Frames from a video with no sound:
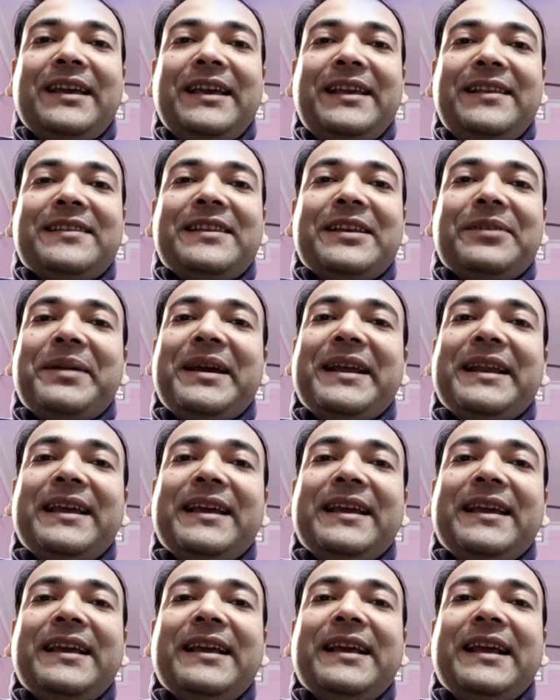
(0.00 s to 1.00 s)
इनसे मैंने
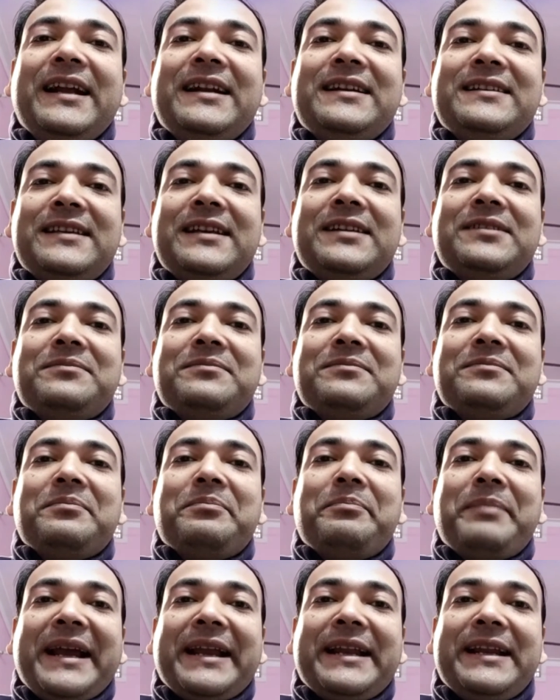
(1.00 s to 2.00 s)
एंशेंट
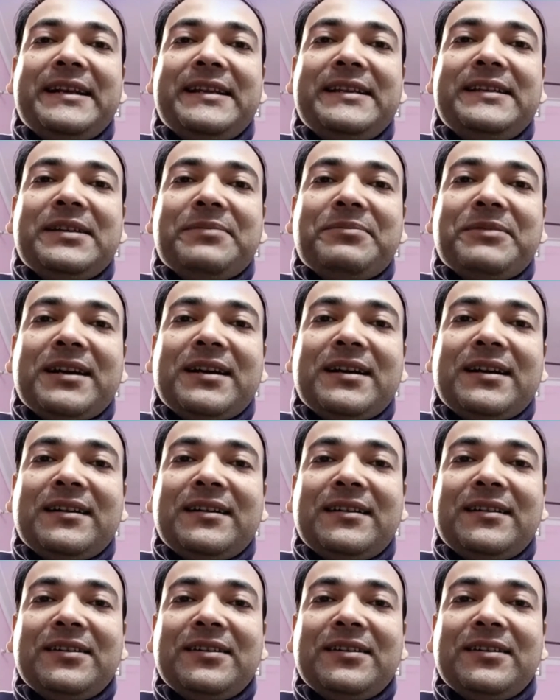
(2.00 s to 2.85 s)
मैग्नेटिज्म का